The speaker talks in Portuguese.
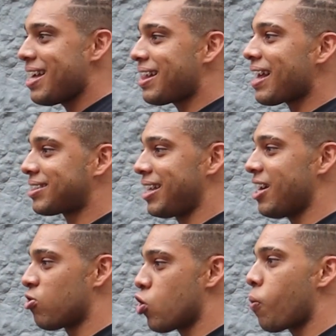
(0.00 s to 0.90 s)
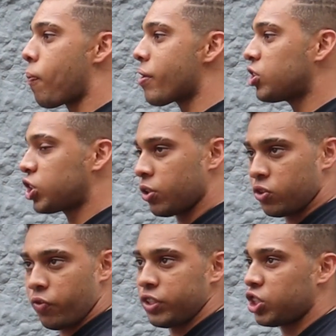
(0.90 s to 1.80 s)
E terceiro, eu não posso
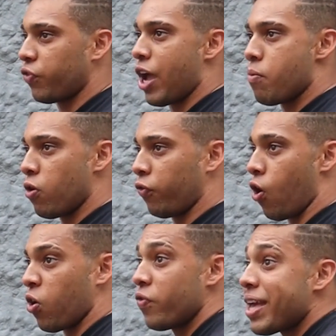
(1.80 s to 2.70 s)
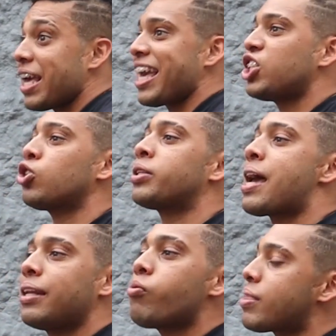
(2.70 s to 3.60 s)
desviar o meu foco. Eu vim aqui
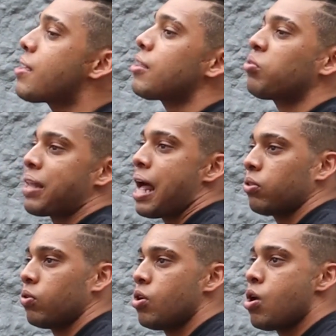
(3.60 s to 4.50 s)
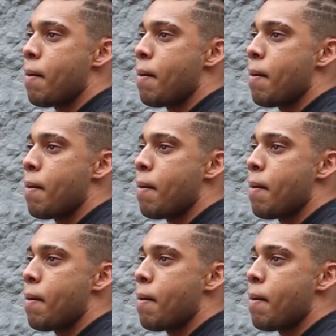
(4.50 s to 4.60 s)
questionar e não ser exaltado.